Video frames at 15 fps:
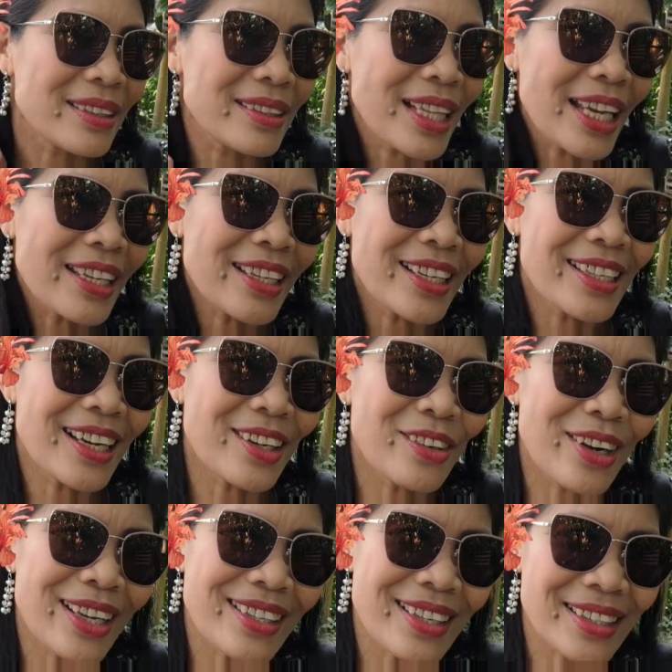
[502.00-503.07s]
tainga ng
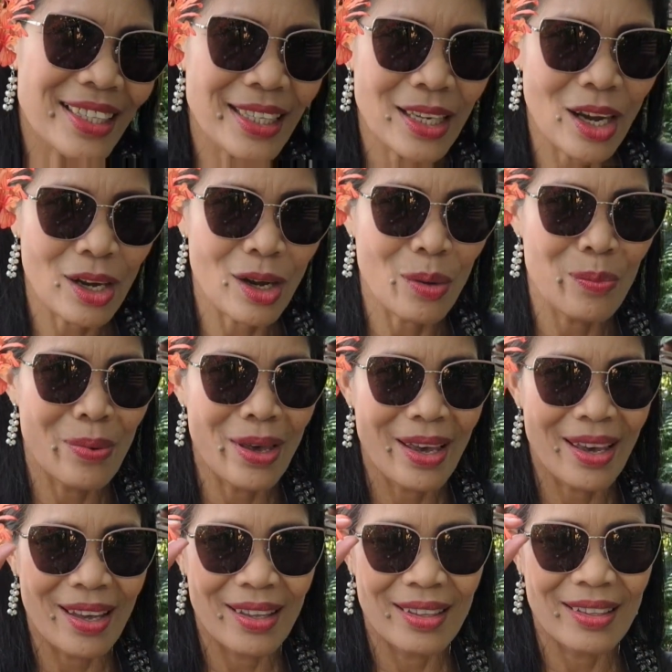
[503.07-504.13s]
Reyna King
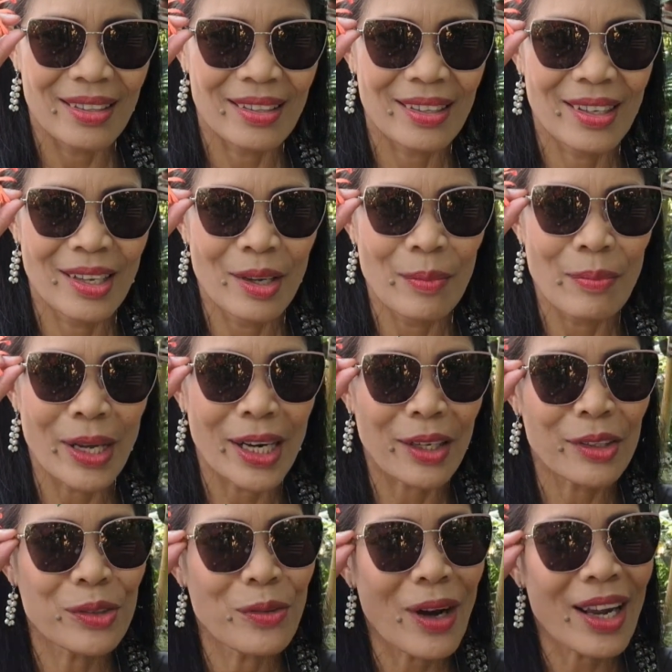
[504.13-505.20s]
Angabel. Para
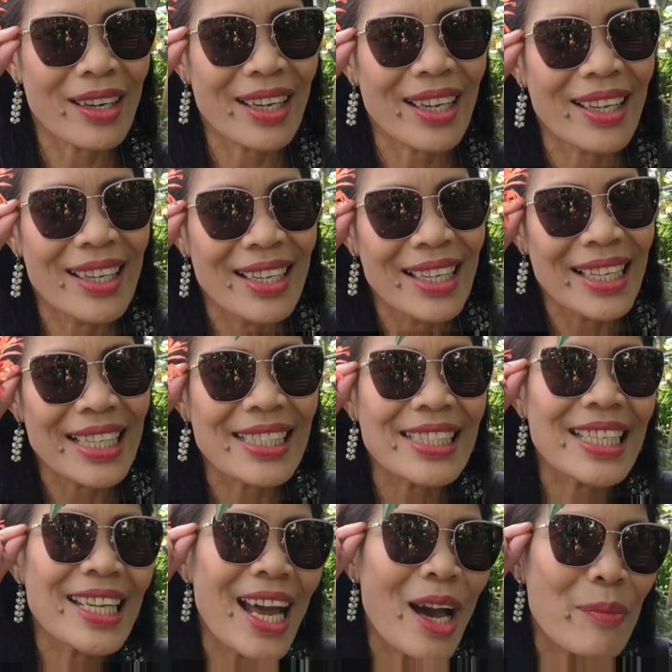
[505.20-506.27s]
kunwari,
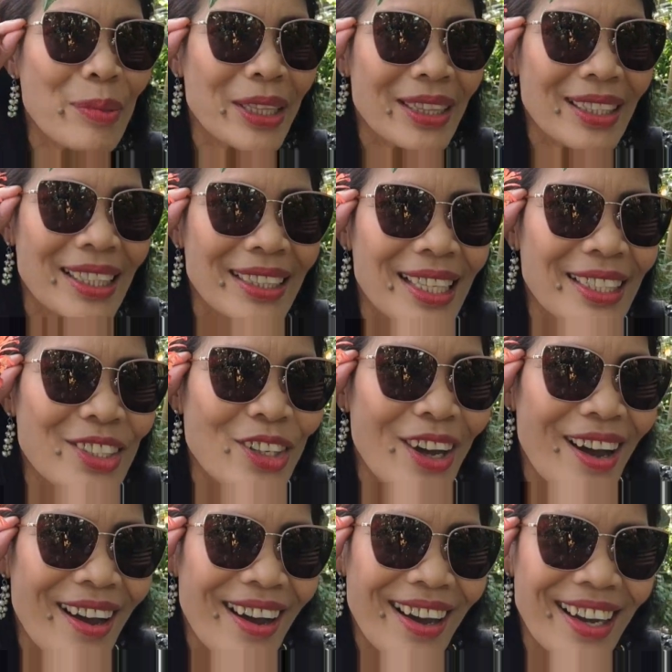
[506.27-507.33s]
isinabit kita
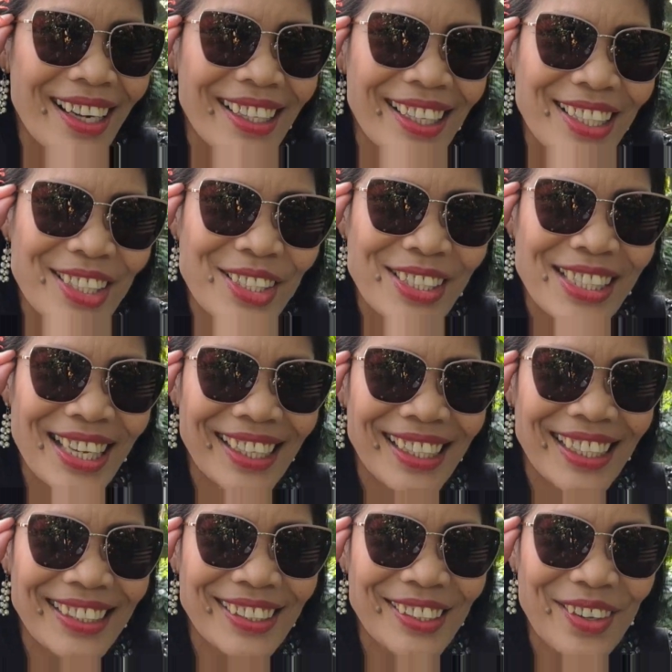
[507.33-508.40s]
dyan. Ayusi, ang
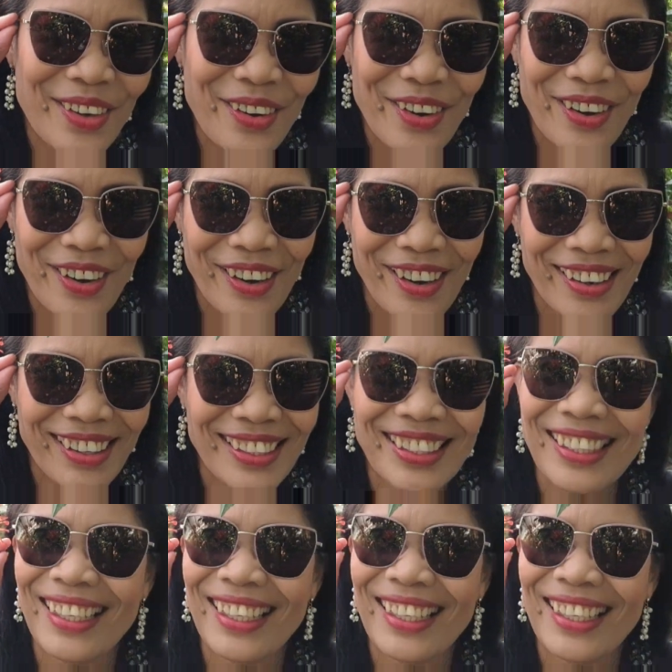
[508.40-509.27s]
gando.